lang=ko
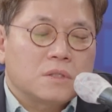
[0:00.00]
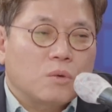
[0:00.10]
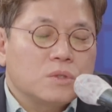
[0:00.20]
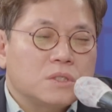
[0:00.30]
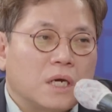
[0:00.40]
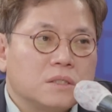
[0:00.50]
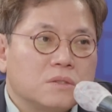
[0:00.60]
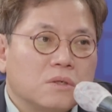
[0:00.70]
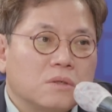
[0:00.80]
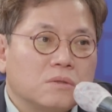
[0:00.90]
채권 시장
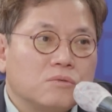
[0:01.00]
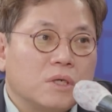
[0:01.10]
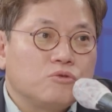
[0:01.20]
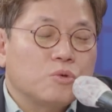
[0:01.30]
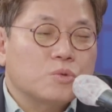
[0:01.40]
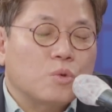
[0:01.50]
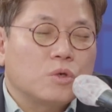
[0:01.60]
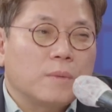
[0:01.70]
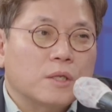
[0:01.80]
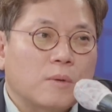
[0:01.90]
안정을 위한 유동성
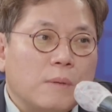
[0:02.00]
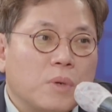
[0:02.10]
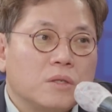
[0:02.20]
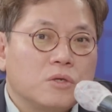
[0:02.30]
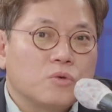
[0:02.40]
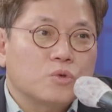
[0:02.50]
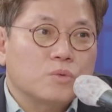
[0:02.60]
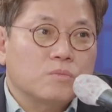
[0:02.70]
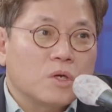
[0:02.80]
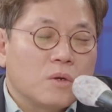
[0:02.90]
공급에 대해 발표한 이후로
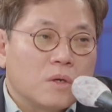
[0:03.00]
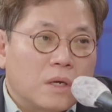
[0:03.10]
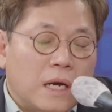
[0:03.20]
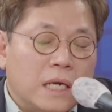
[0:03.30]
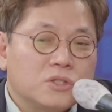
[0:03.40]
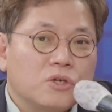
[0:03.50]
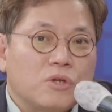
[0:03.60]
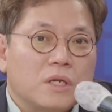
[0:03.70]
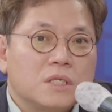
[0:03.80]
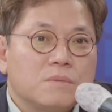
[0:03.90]
좀 안정이
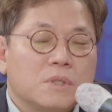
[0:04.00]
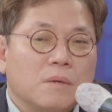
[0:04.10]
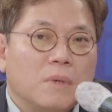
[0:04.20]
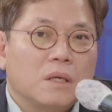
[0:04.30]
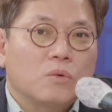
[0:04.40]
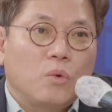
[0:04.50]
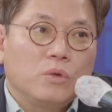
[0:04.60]
되긴 했습니다만 네.